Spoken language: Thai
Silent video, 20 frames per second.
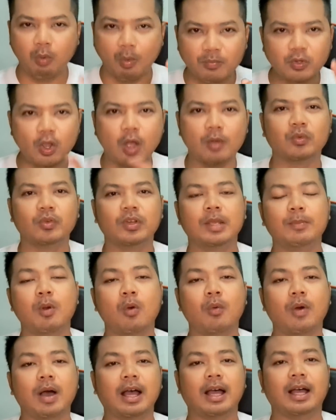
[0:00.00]
ผมชอบตัวนี้
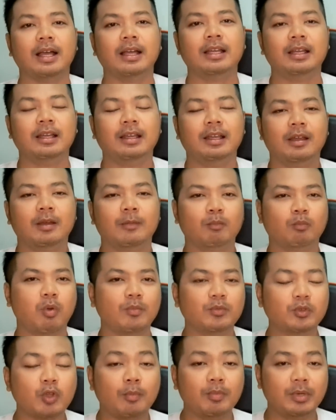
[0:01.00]
เพราะว่า
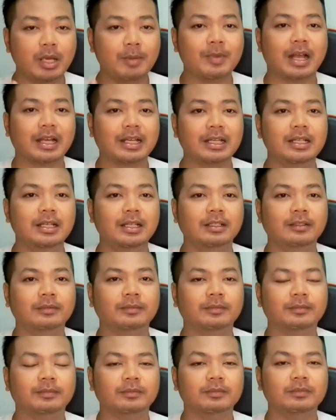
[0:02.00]
ผมชอบดื่มกลางคืน
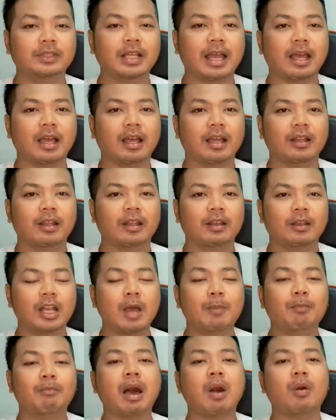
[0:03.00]
นะฮะ
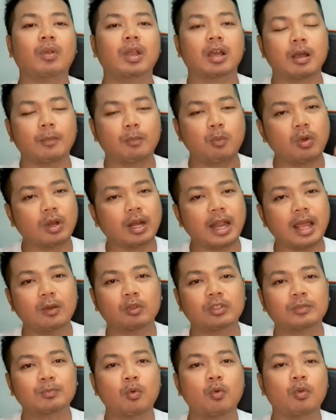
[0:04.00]
แล้วเมาแล้วก็พูดอะไร
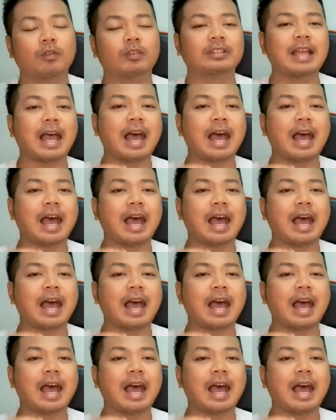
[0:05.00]
พูด